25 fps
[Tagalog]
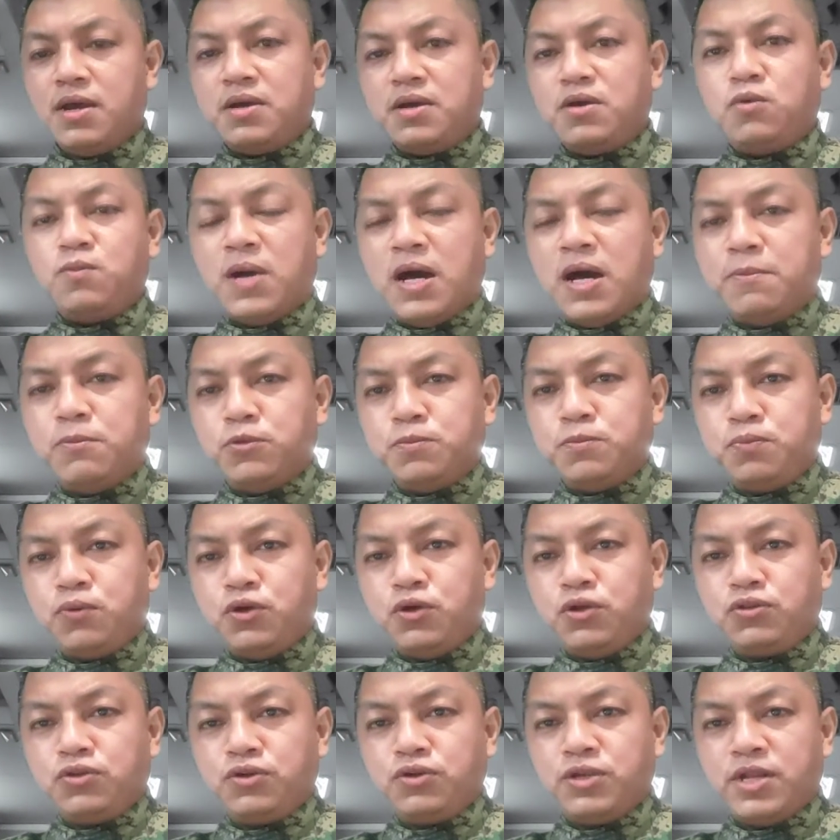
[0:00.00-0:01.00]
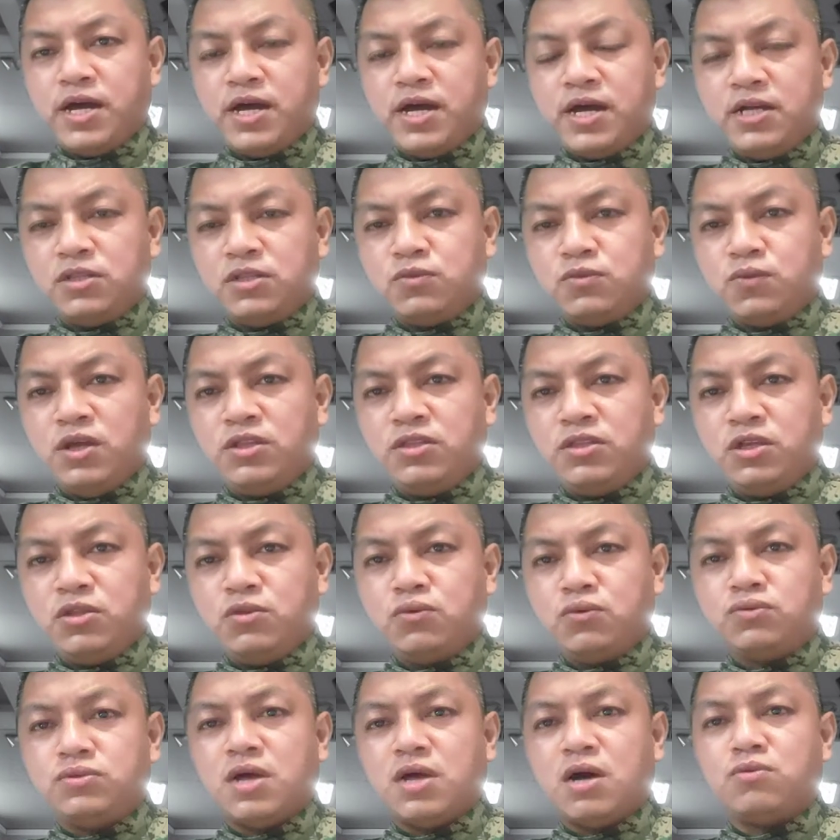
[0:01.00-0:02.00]
Umabot po ito ng
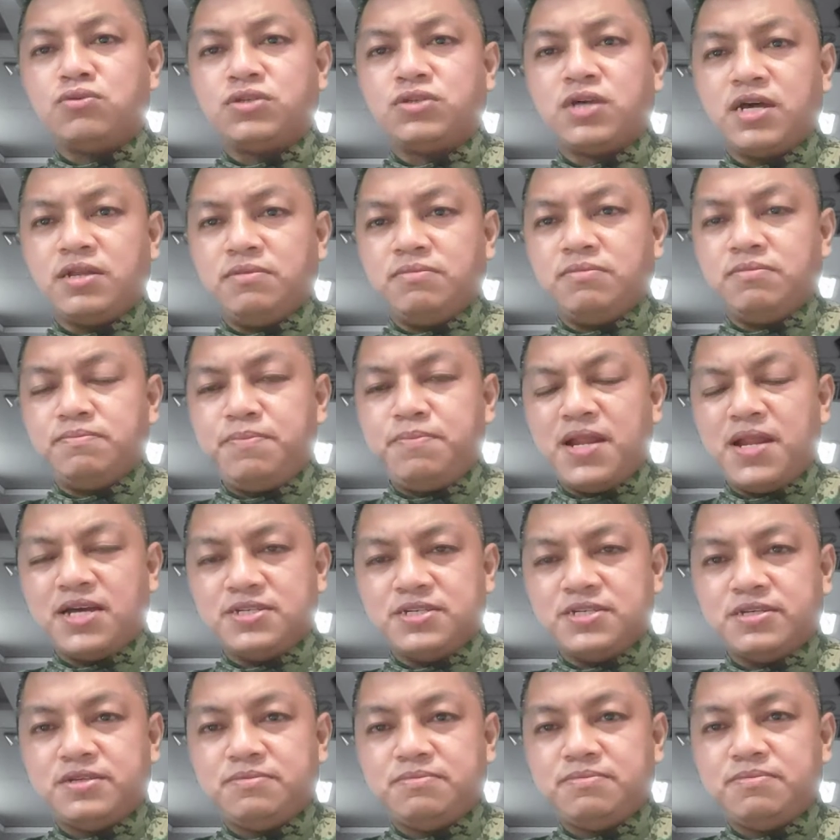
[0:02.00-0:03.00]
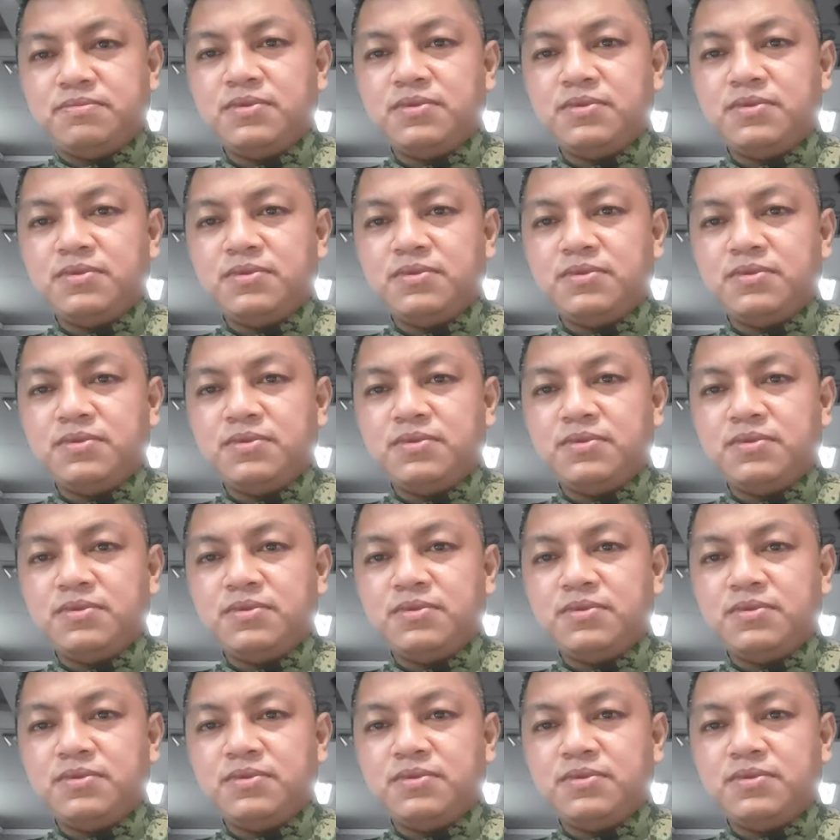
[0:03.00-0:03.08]
22,000 plus.